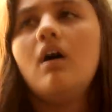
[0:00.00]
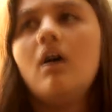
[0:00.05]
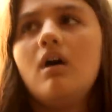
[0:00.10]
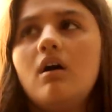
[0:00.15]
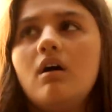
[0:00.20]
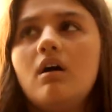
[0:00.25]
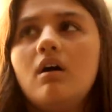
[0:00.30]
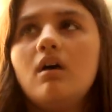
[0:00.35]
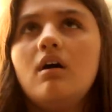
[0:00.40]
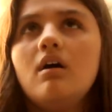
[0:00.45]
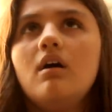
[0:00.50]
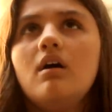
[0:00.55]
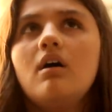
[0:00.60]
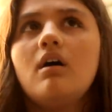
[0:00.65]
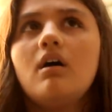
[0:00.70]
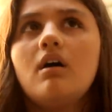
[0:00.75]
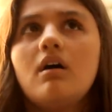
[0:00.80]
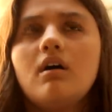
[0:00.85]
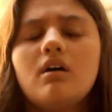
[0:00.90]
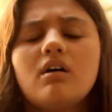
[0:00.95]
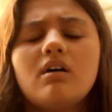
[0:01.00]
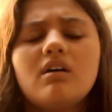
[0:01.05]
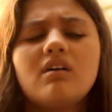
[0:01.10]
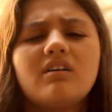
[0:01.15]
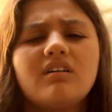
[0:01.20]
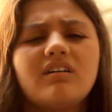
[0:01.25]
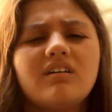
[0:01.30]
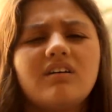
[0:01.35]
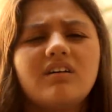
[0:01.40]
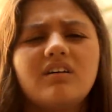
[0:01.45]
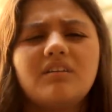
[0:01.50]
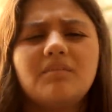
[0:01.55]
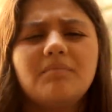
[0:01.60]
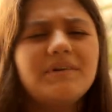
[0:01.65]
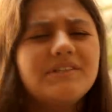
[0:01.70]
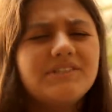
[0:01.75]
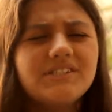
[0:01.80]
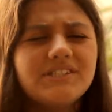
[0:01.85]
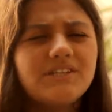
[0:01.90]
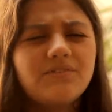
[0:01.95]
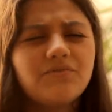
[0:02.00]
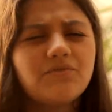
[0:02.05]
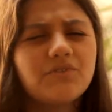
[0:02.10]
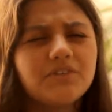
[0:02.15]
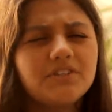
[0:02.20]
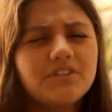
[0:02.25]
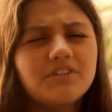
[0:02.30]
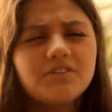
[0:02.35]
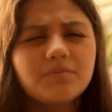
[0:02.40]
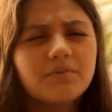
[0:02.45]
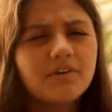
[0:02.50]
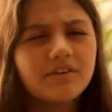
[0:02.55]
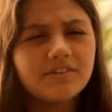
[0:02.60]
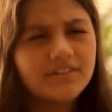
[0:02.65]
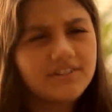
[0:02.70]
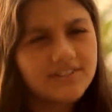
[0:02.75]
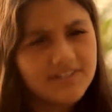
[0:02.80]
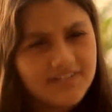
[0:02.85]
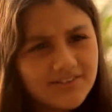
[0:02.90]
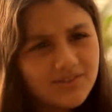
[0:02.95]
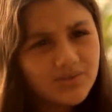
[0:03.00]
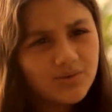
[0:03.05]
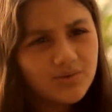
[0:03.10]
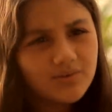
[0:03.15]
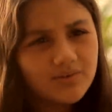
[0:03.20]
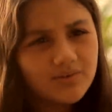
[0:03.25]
Ah, mas você ficou triste por causa disso?